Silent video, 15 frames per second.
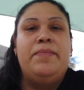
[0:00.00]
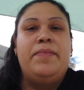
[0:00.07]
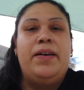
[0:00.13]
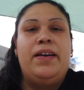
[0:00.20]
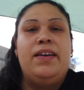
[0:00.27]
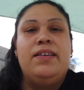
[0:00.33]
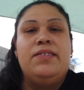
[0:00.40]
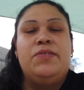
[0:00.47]

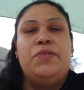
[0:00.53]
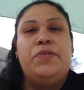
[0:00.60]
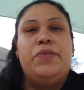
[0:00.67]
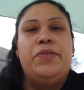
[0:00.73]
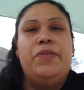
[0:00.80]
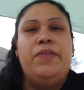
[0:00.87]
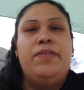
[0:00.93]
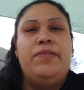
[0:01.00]
aquí
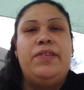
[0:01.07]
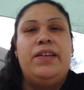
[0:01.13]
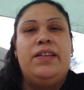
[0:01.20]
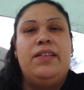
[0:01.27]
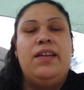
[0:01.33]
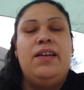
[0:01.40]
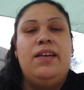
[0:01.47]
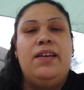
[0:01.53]
estoy yo
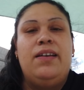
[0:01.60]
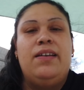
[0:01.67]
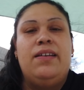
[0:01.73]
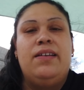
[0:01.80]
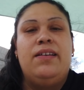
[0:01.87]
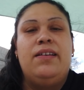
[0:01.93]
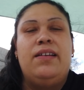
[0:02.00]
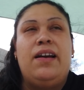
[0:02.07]
ahorita
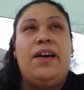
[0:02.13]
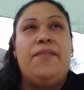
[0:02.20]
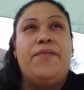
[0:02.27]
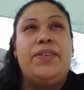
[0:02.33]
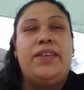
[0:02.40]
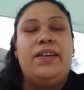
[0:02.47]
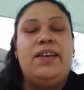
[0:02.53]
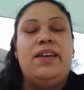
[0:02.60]
eh, en la
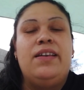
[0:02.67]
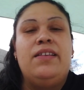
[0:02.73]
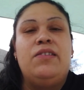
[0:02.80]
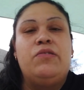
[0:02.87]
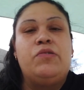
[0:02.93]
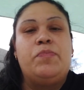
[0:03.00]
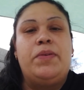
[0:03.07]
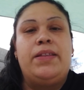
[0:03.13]
cafetería
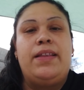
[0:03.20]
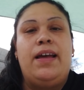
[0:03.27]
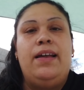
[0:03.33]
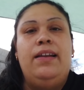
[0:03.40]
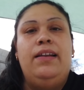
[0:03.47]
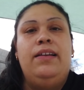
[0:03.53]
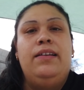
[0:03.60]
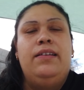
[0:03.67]
del
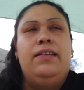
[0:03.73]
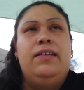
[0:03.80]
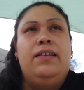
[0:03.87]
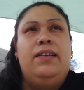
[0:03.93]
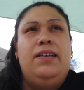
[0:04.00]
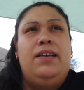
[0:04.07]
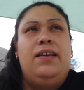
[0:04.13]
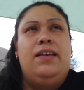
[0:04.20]
hospital.
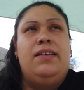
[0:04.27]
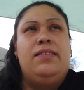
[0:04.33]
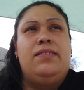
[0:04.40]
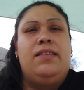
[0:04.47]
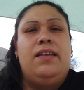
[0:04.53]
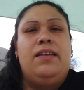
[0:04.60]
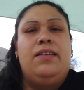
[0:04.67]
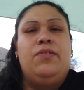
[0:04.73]

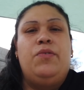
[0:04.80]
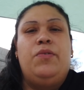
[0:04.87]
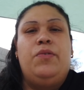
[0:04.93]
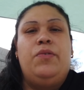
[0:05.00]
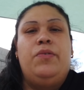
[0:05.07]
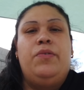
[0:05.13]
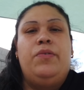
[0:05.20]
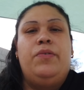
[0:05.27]
Este,
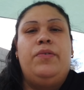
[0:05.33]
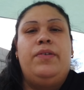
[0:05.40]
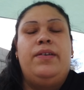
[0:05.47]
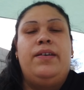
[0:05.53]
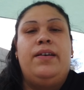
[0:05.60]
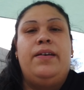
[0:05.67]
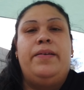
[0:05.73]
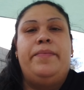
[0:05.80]
no
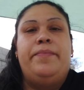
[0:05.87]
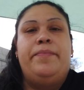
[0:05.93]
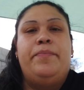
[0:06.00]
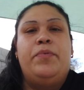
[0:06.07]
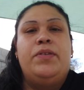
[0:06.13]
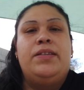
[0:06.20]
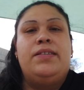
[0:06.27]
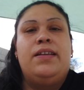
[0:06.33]

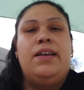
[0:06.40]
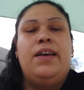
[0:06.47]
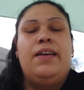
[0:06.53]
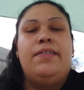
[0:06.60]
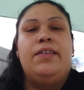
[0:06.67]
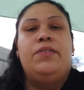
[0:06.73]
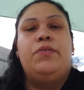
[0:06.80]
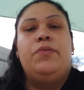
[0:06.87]
pude estar ahí
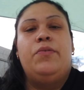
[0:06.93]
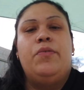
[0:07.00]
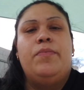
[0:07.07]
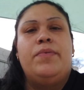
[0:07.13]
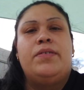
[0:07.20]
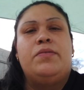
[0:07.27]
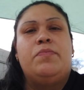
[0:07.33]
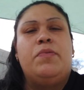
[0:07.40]
adentro
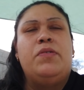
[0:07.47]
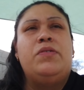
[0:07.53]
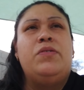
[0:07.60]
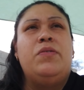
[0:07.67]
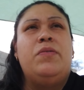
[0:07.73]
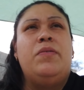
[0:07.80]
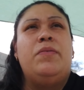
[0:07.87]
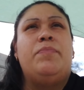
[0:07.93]
con mi
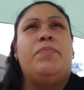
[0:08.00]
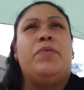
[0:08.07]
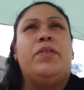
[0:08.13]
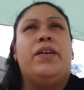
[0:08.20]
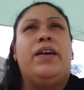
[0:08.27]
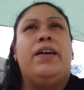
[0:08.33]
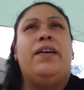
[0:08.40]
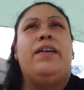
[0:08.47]
esposo
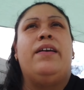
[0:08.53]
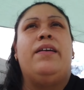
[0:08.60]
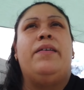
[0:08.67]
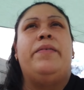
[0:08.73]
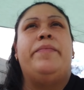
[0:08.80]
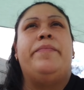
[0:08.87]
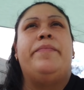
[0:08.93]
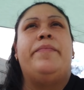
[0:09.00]
porque
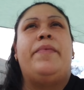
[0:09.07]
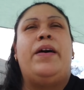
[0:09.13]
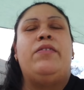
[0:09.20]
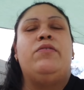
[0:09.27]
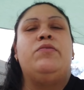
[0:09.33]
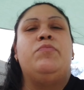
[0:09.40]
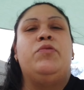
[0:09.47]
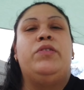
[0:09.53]
hay
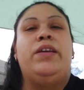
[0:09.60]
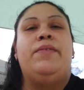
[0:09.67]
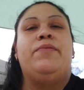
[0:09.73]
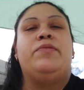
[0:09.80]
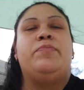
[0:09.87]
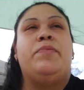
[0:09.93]
dos motivos.